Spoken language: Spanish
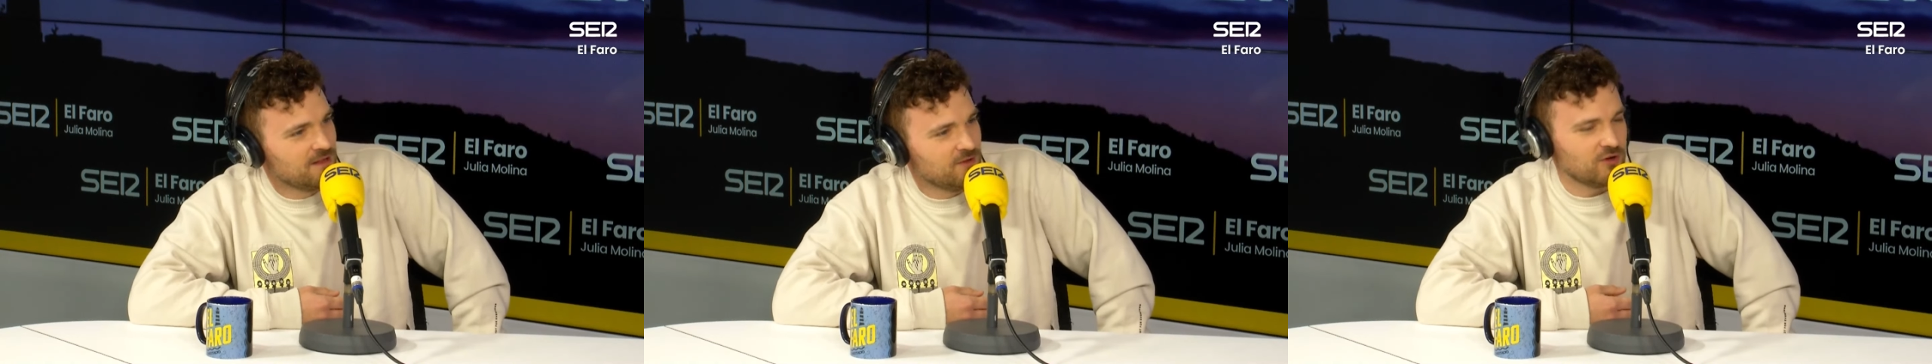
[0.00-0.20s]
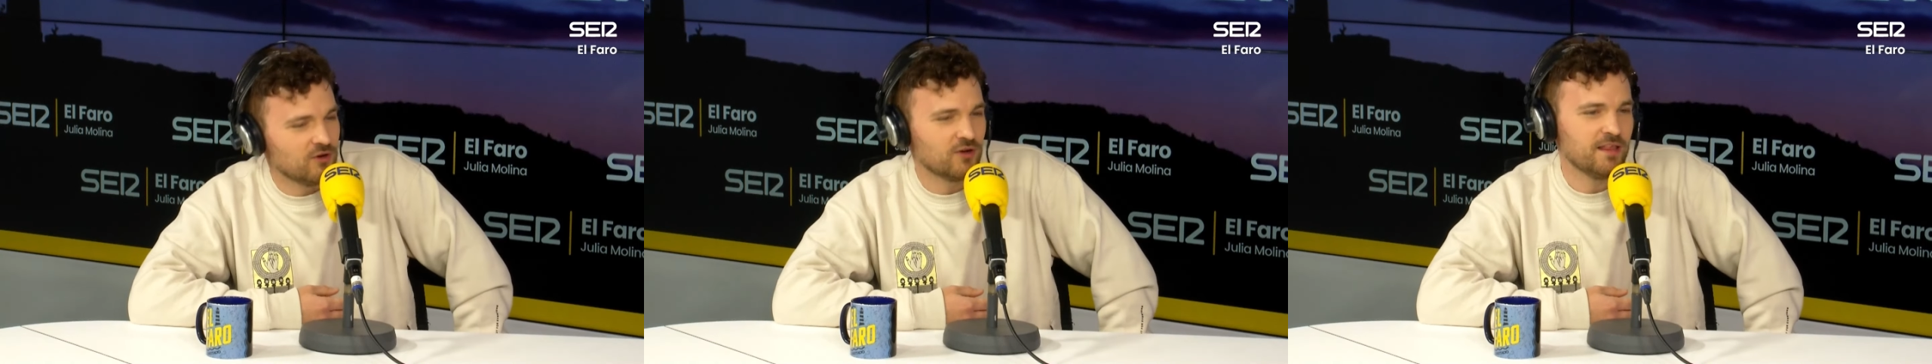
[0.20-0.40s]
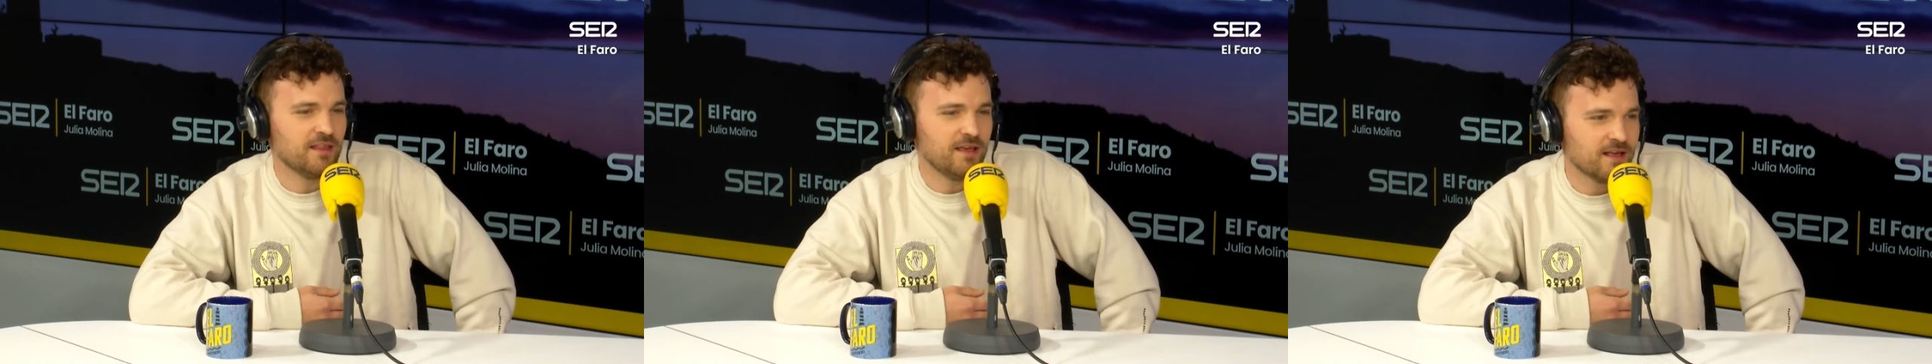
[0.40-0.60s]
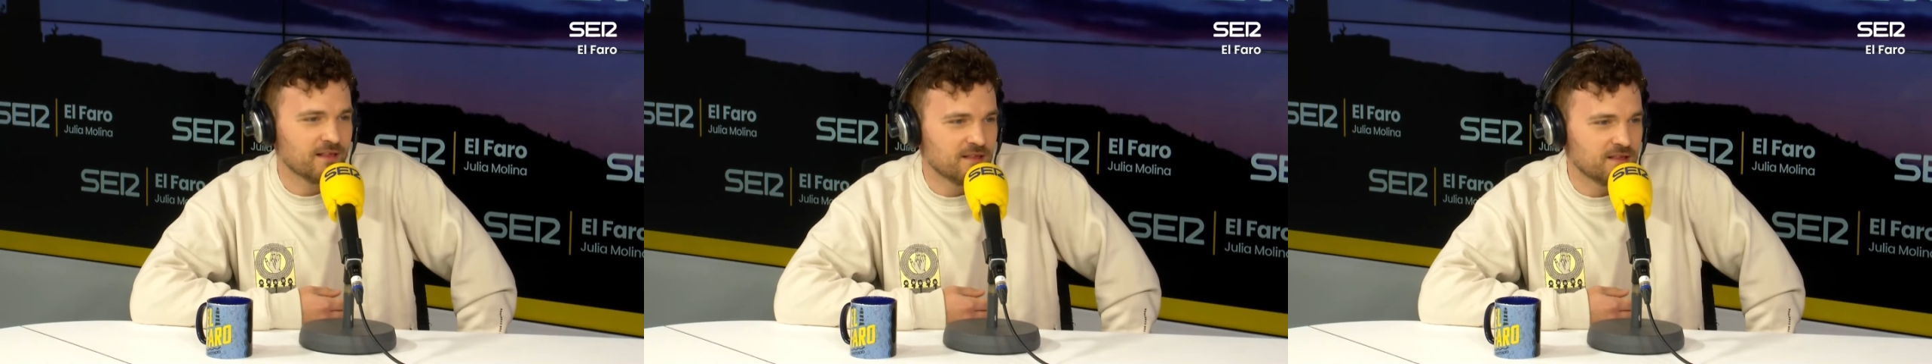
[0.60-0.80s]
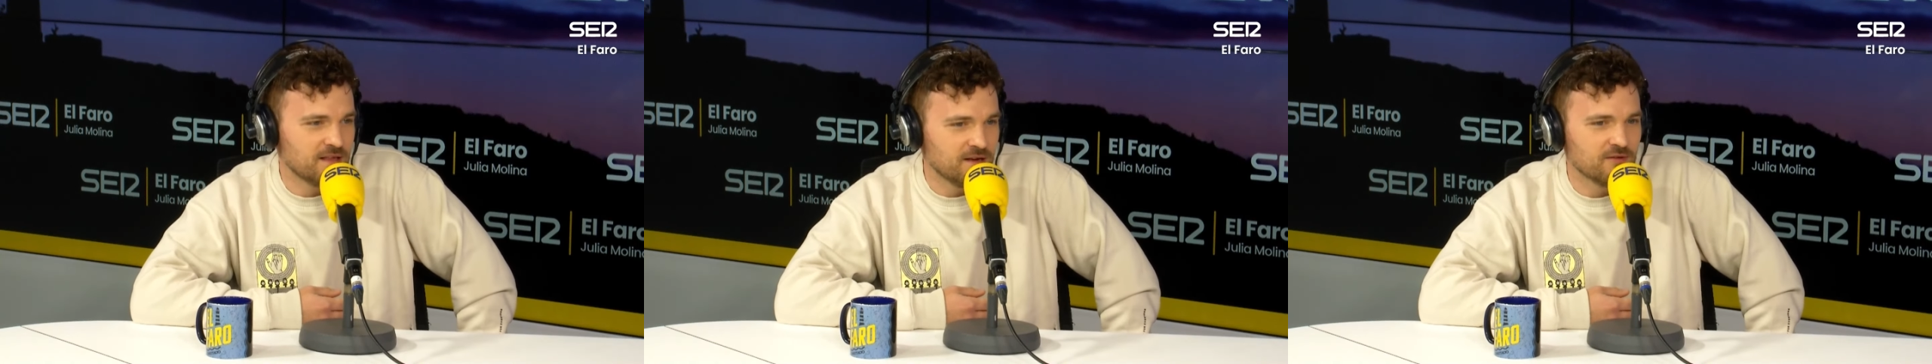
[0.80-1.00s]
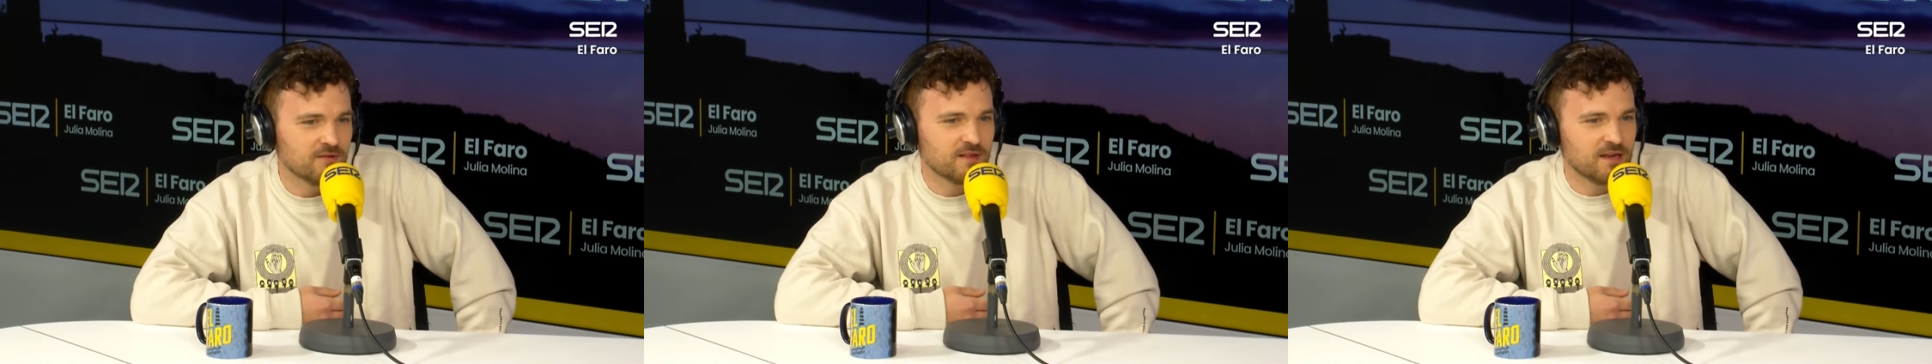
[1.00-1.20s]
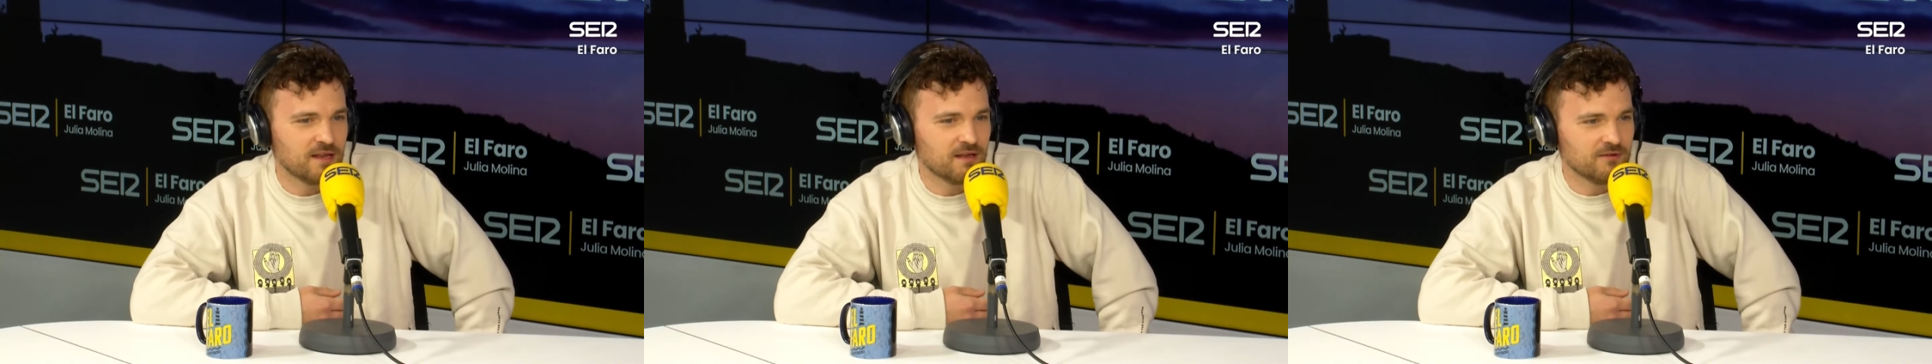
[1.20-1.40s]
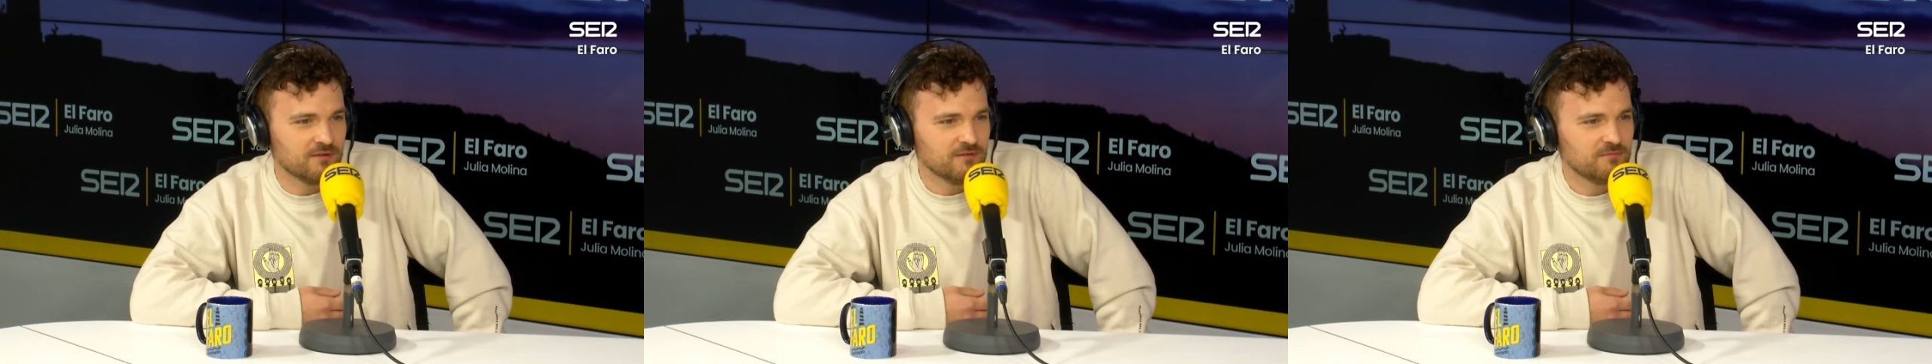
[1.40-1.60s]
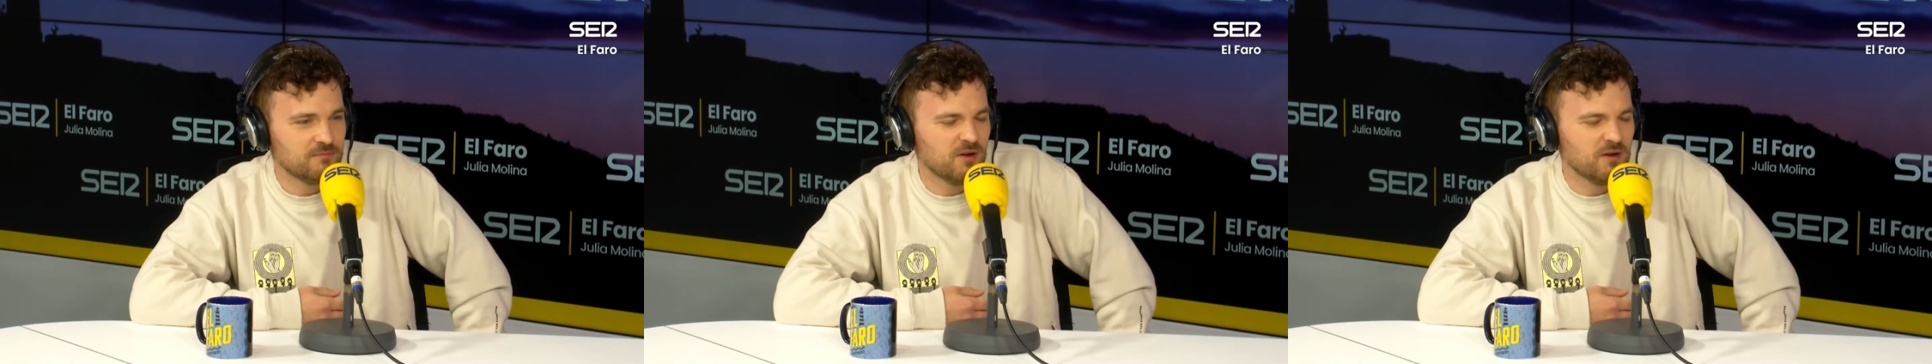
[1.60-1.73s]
yo creo que de asesino en serie, ¿no?